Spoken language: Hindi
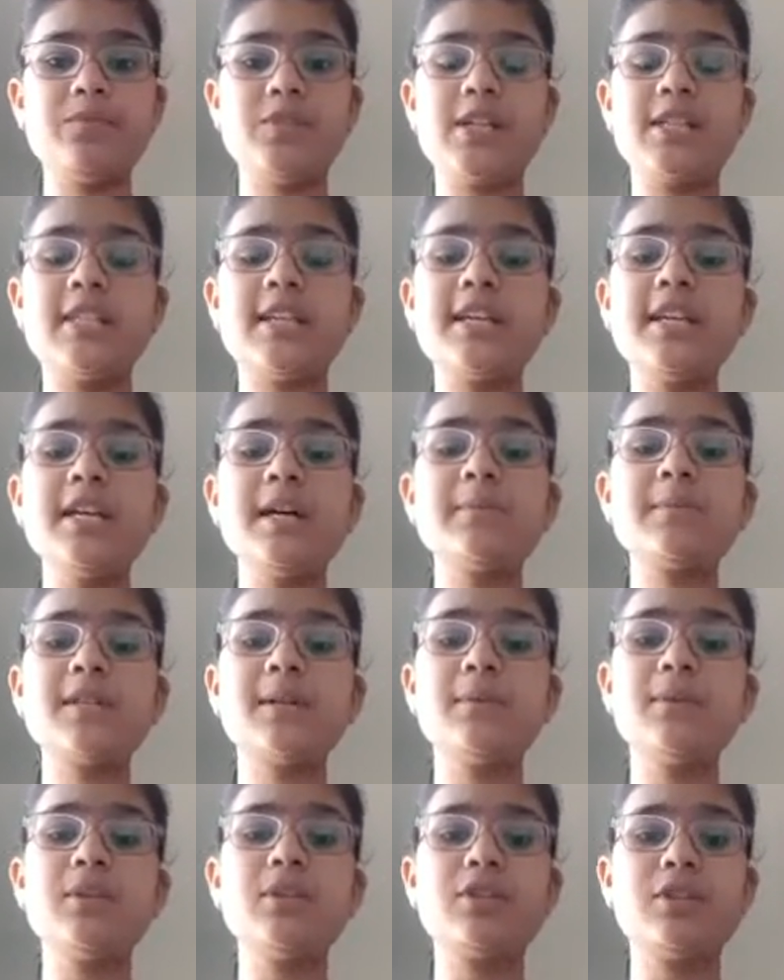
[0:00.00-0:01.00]
जैसा कि हम
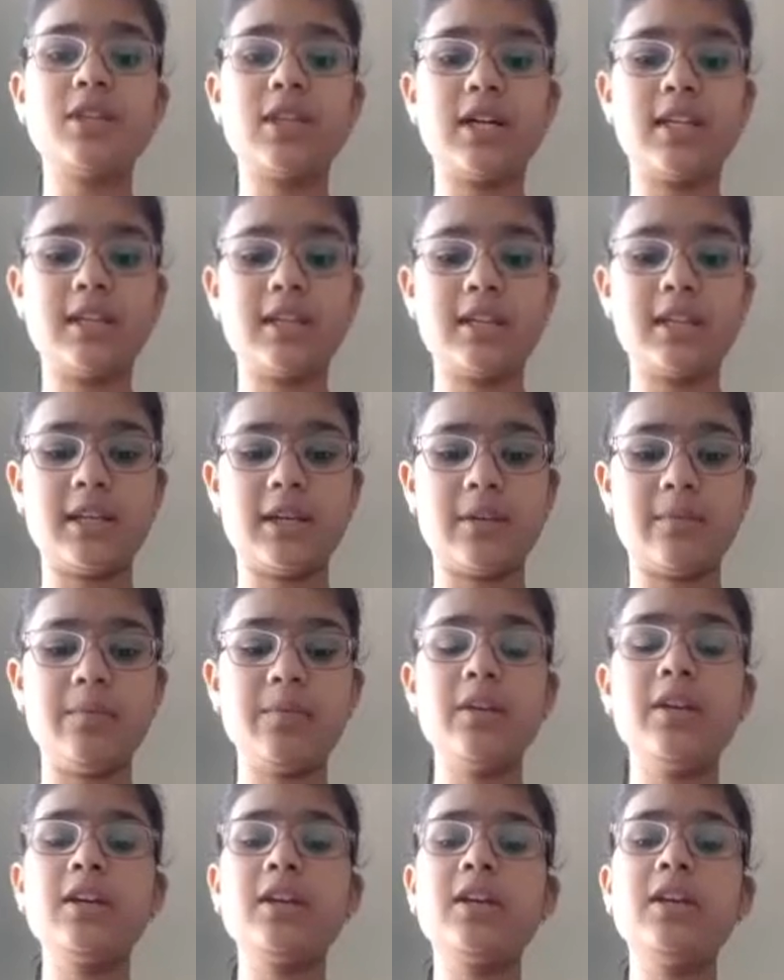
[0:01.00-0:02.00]
सभी लोग जानते
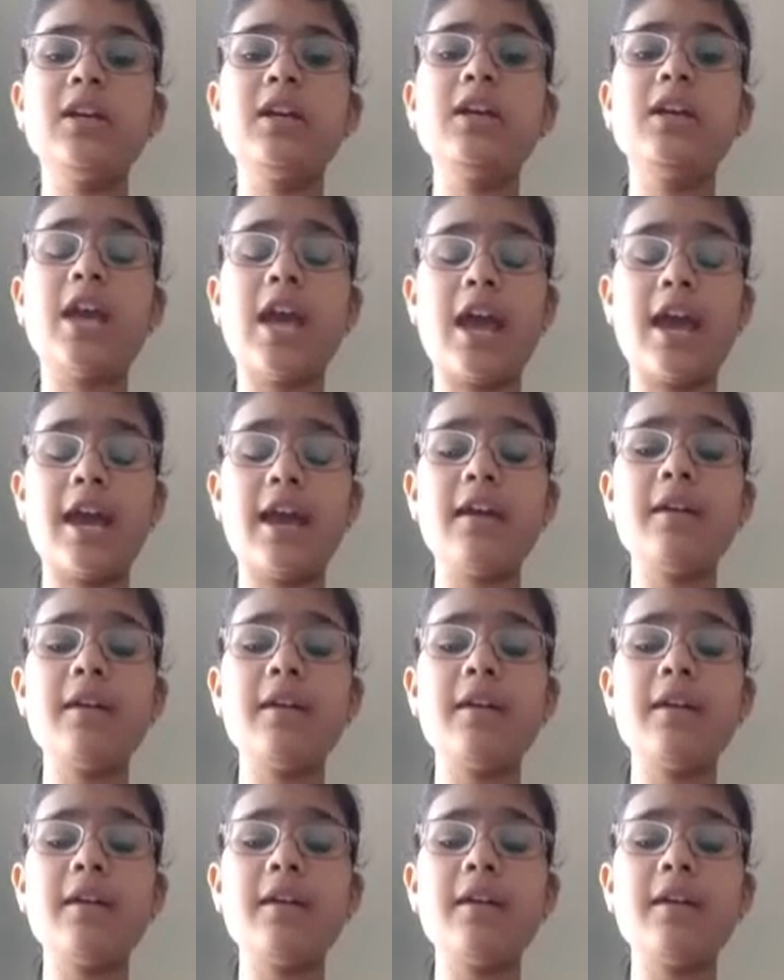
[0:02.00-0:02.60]
हैं कि यह